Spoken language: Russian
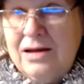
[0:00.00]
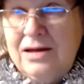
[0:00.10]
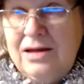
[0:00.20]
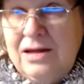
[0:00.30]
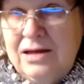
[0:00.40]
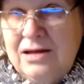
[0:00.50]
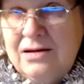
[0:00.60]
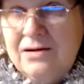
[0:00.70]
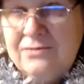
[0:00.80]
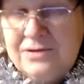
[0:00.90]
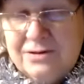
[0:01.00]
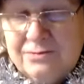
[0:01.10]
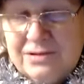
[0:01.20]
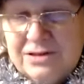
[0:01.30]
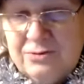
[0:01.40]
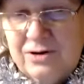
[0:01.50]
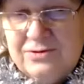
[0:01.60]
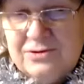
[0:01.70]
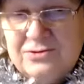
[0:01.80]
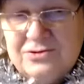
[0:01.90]
И в этом, к этому я
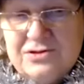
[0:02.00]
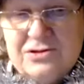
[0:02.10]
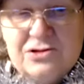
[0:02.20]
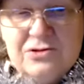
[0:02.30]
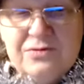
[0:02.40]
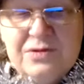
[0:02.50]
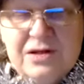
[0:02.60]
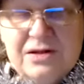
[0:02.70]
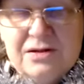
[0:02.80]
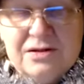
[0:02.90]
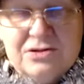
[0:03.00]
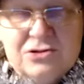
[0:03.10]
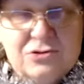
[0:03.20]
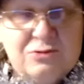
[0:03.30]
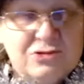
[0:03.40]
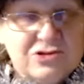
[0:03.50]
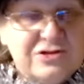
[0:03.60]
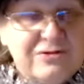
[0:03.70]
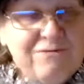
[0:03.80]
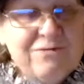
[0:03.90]
вернусь еще э, чуть
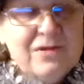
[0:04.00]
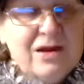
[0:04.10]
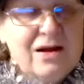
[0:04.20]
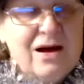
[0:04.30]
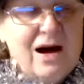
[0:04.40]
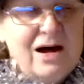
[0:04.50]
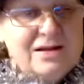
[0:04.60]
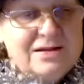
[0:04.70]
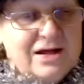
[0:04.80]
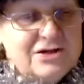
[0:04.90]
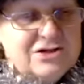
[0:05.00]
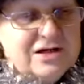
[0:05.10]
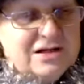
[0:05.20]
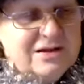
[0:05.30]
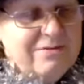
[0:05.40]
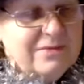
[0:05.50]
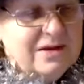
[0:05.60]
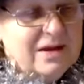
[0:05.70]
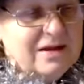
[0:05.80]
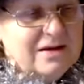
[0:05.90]
позже. А для начала
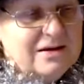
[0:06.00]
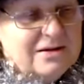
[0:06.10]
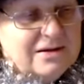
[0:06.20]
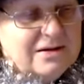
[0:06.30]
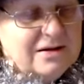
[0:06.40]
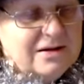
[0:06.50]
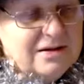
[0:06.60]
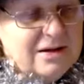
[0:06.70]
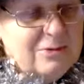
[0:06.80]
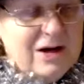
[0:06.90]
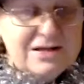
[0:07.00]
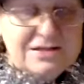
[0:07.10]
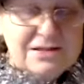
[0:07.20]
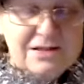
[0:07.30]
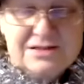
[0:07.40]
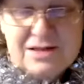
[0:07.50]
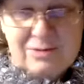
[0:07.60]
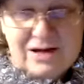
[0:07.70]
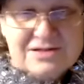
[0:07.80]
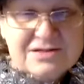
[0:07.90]
Э, я бы хотела
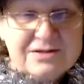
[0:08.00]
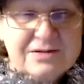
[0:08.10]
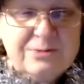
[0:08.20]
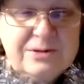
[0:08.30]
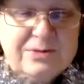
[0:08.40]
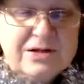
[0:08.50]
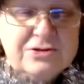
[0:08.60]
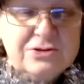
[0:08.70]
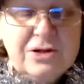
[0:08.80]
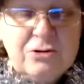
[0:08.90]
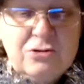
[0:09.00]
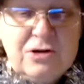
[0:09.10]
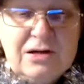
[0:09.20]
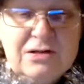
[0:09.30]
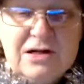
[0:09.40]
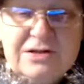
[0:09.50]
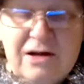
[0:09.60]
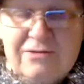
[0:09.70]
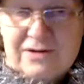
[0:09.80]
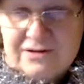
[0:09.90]
разобраться. Например, что такое
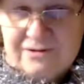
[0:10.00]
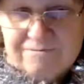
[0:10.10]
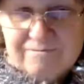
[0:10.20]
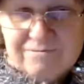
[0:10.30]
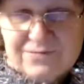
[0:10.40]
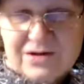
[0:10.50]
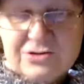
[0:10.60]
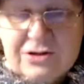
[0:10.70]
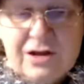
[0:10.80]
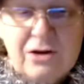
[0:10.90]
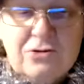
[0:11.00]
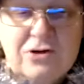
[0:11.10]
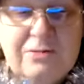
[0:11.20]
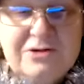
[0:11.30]
карнавал и что такое